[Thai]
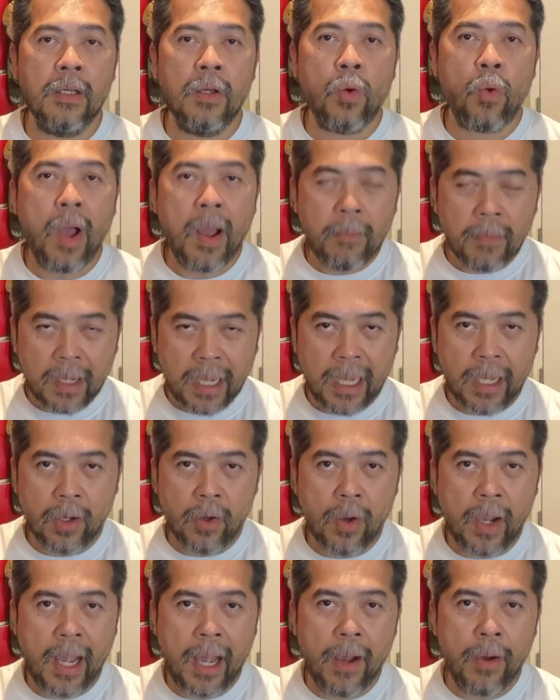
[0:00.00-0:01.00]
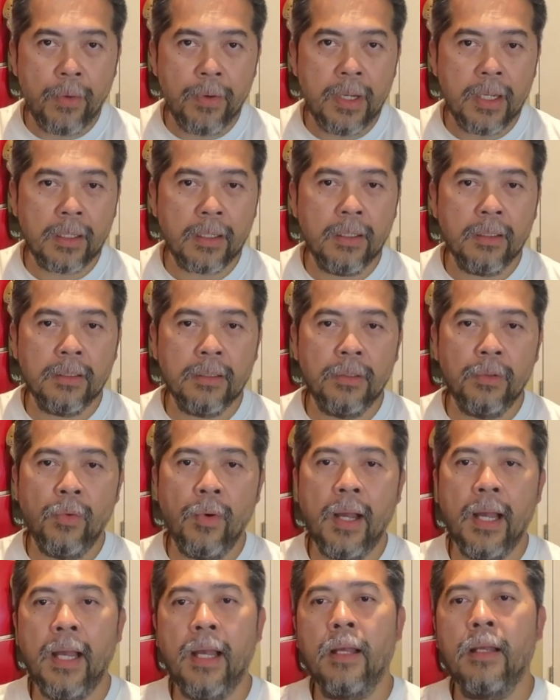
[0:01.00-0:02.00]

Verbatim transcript: ความเก่งเขาเนี่ยก็คือว่า